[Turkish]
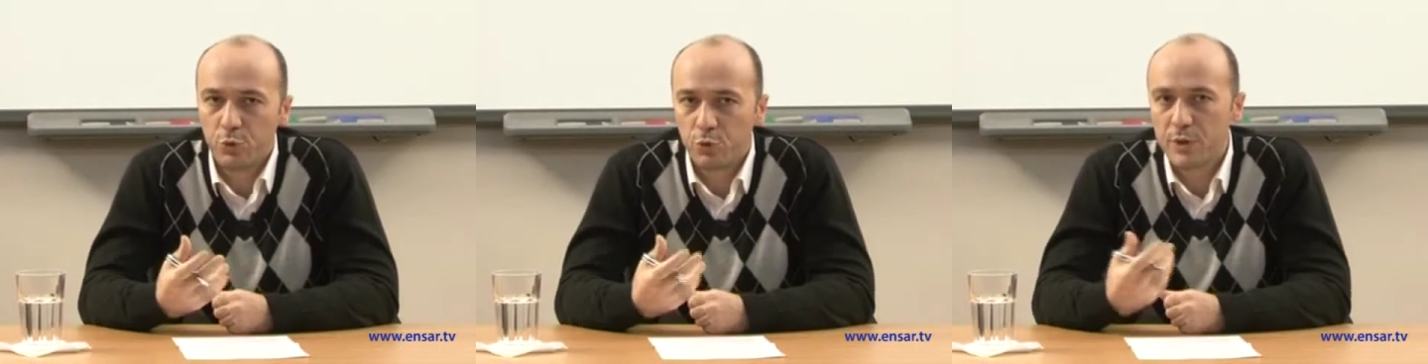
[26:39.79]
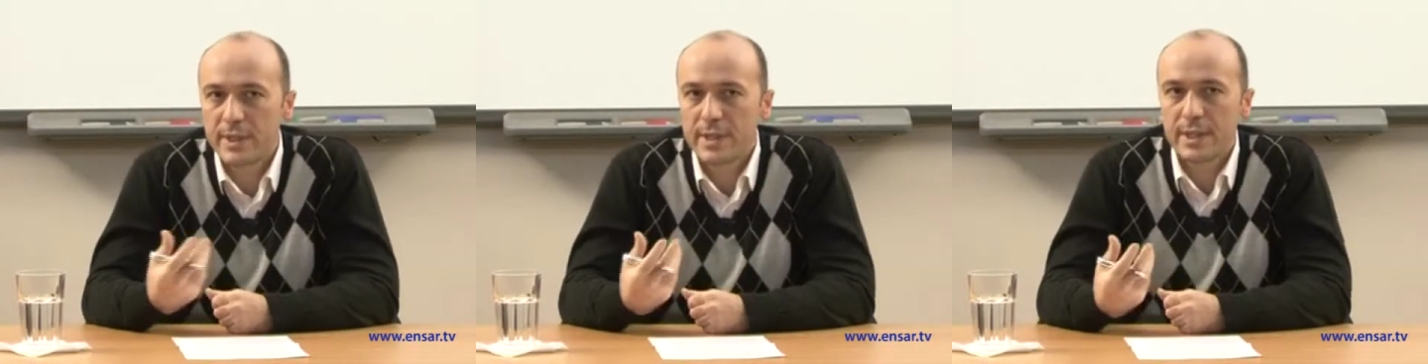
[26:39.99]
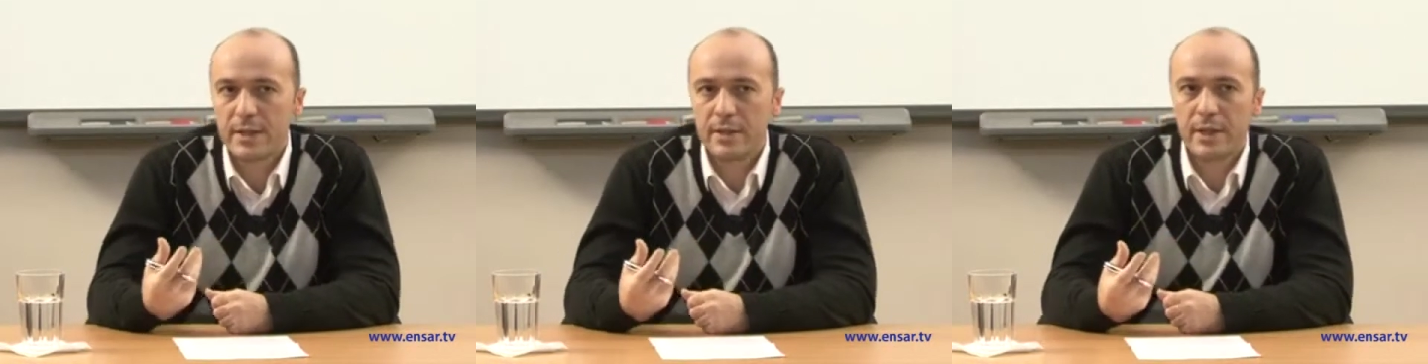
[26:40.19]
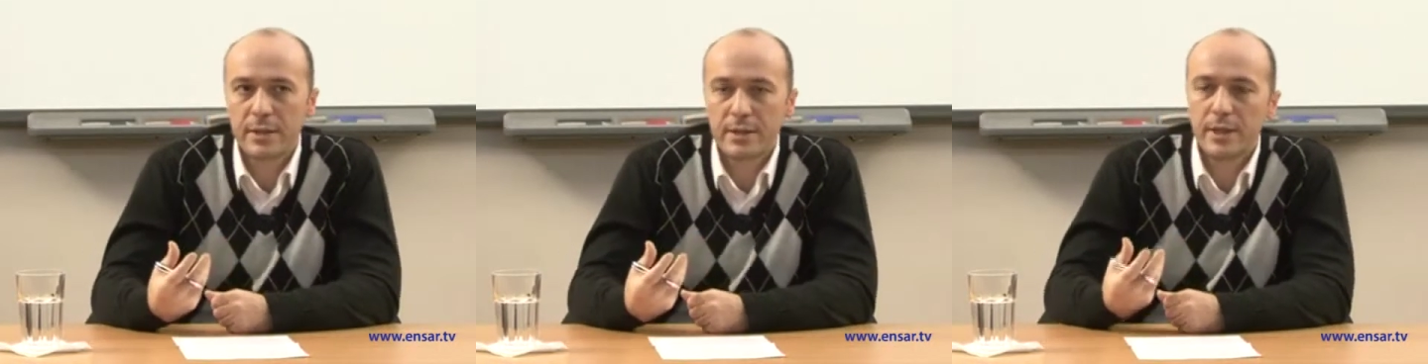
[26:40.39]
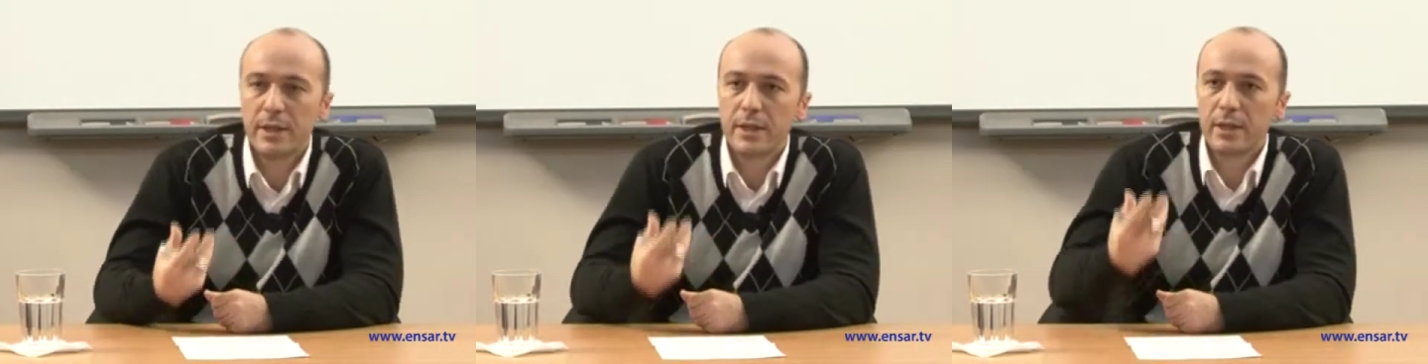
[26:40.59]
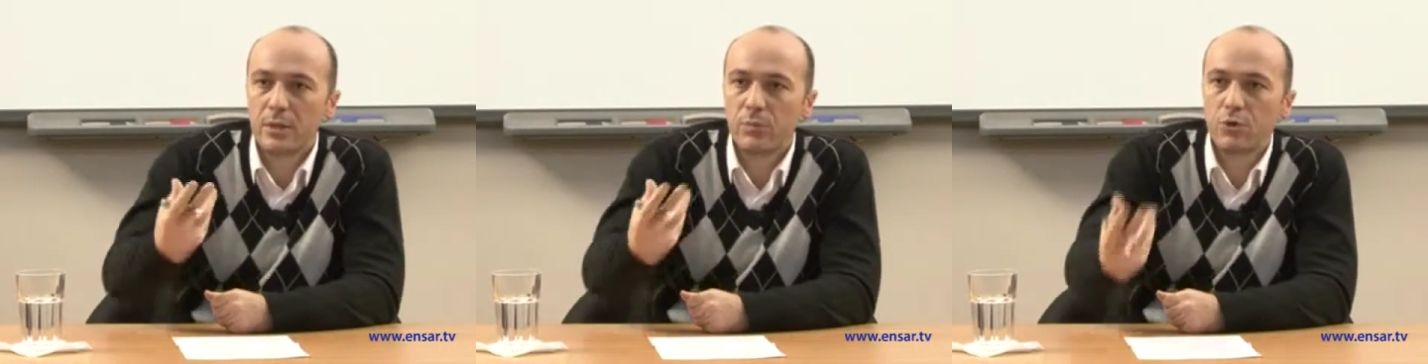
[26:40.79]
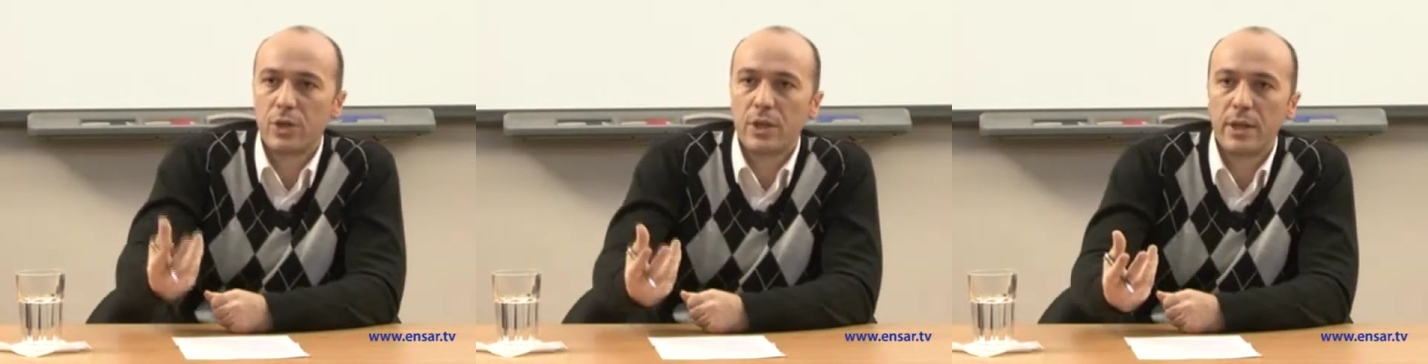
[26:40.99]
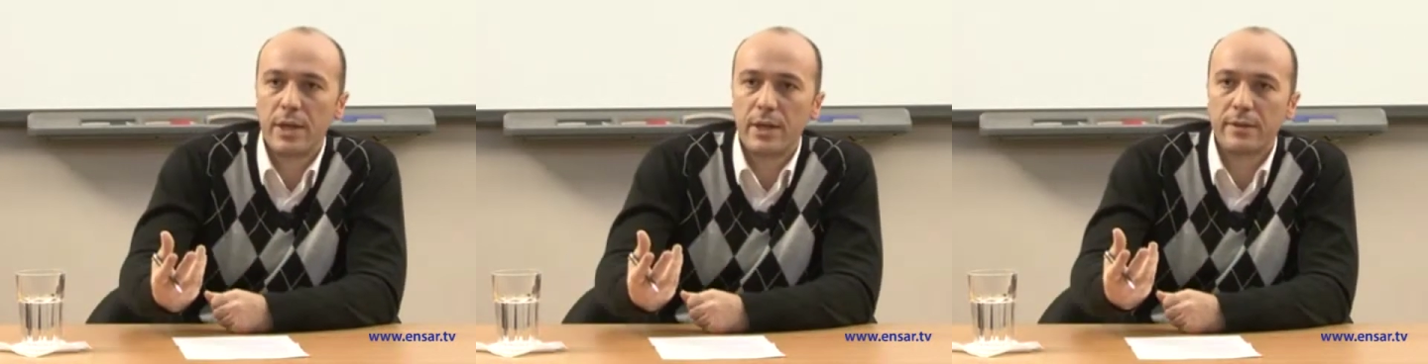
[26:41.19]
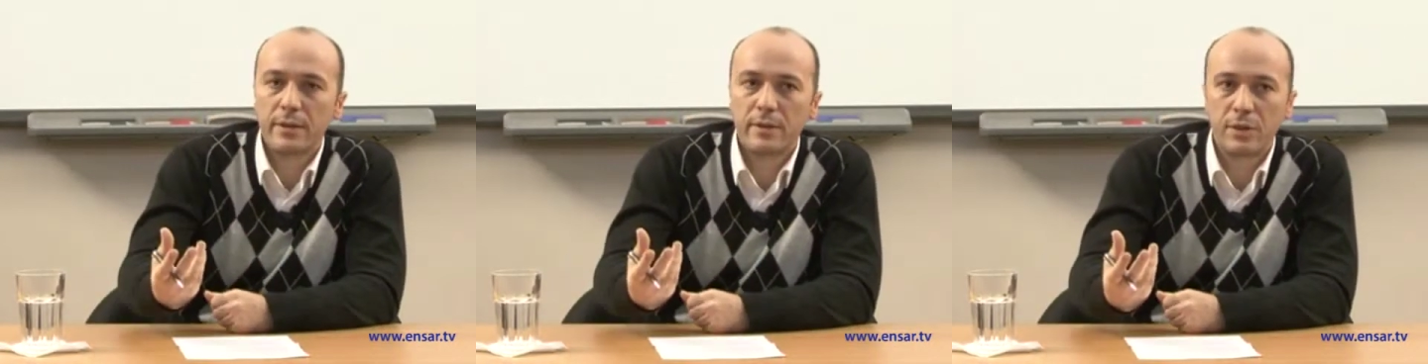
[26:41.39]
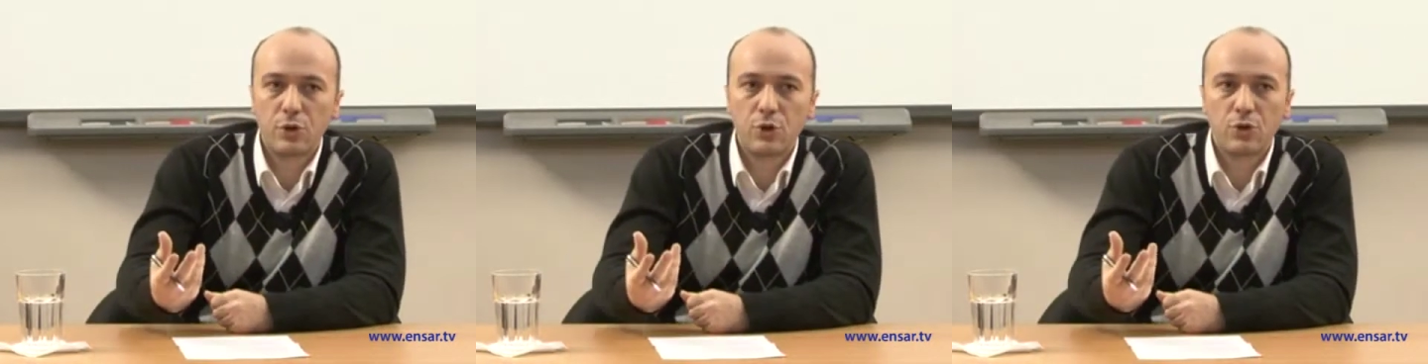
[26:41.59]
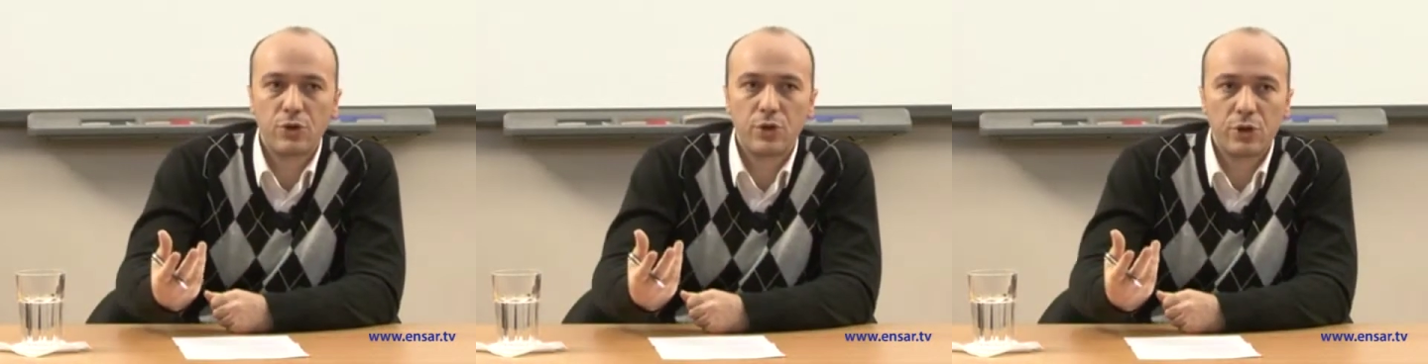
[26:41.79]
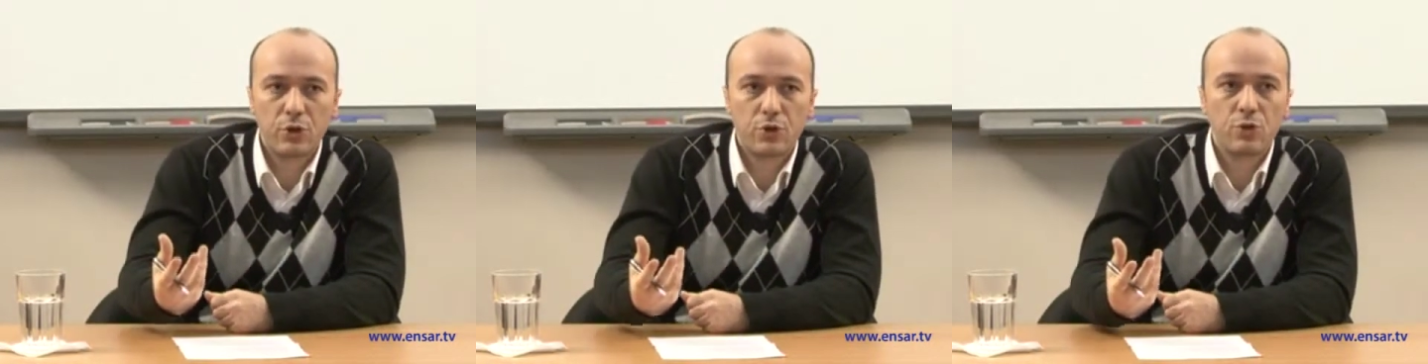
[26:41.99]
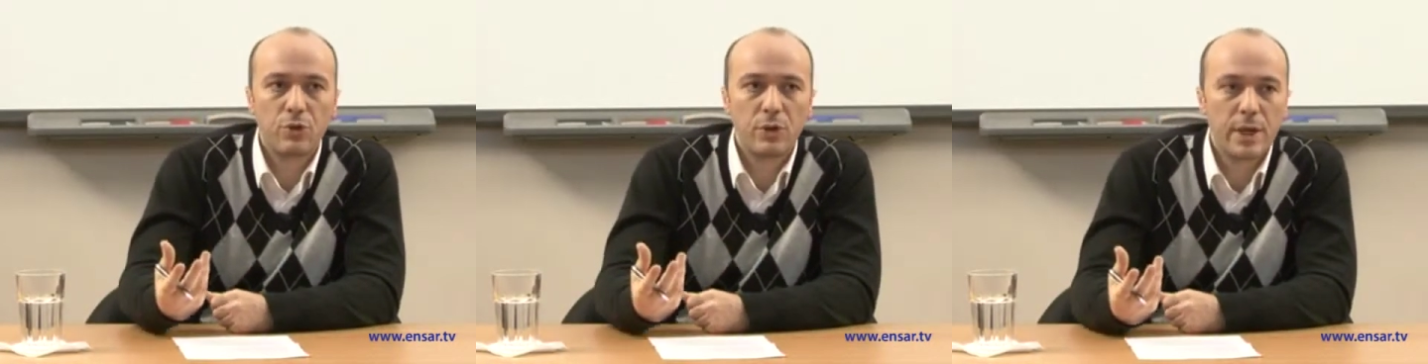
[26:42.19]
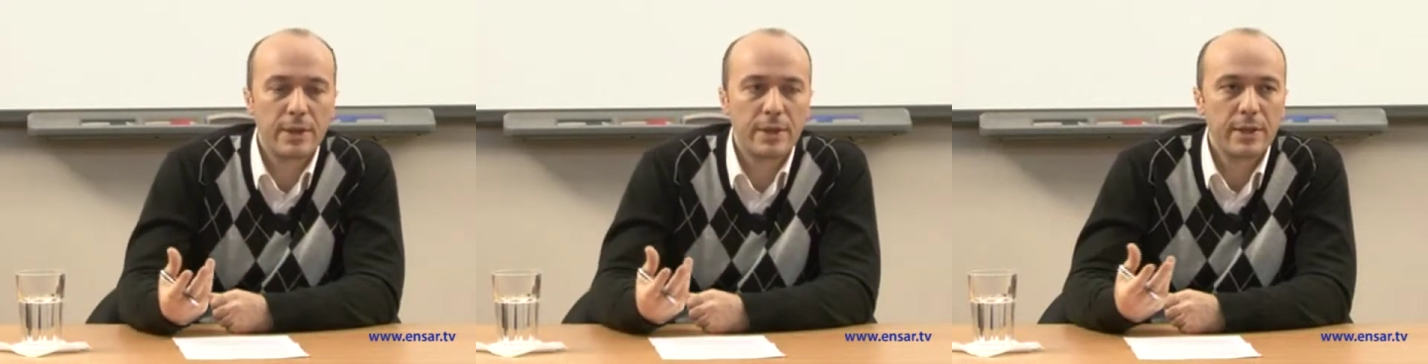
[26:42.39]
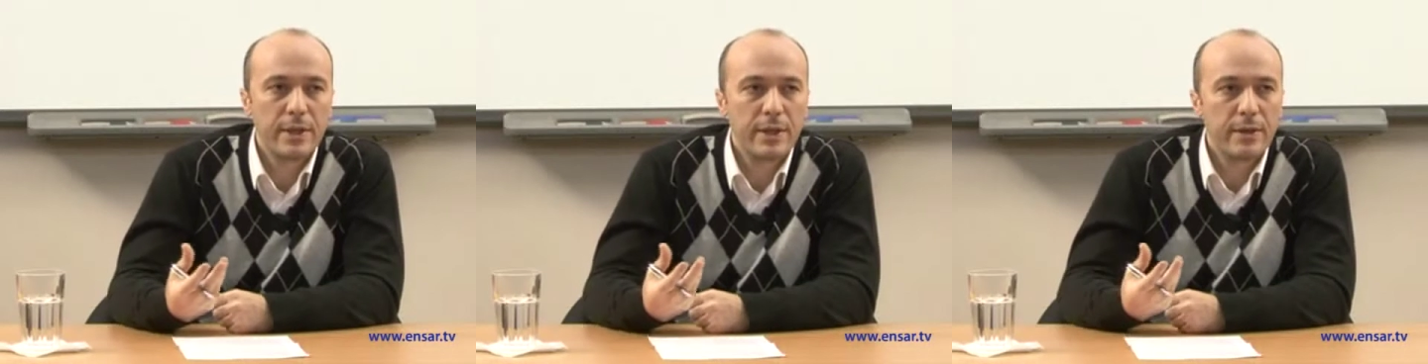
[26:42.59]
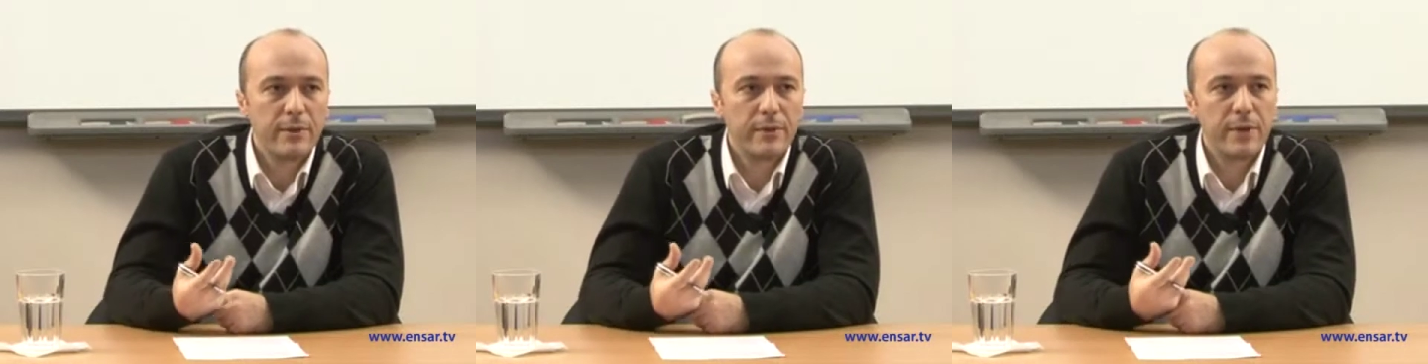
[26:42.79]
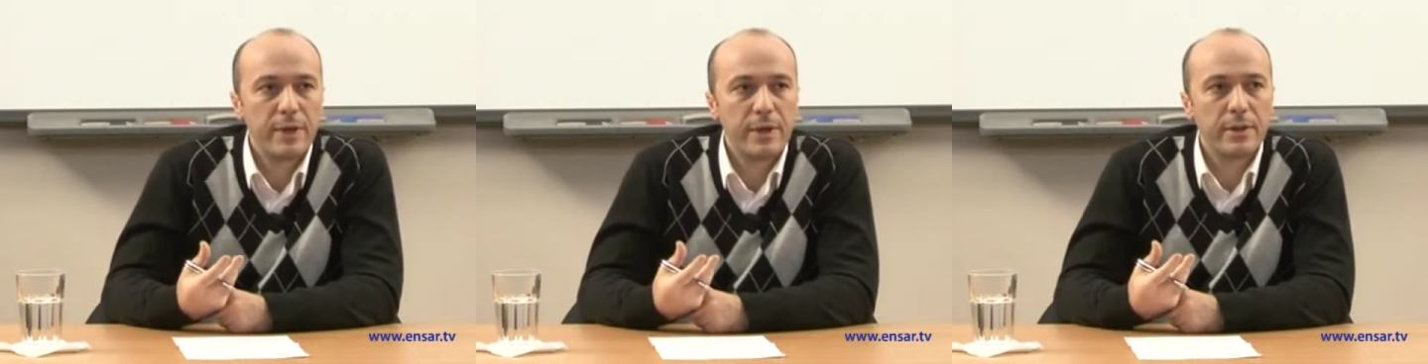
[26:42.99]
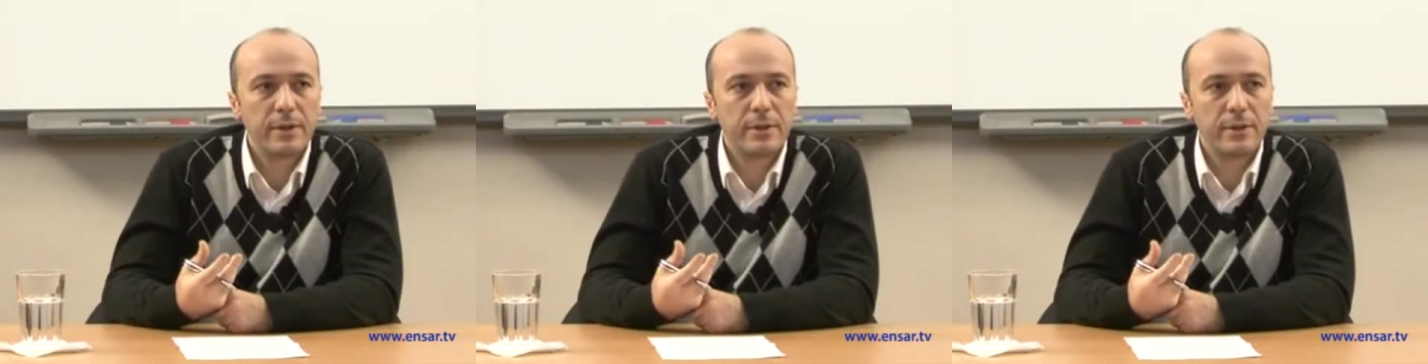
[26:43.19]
Bunu insanlar kamusal hayata taşı, taşıyorlar ve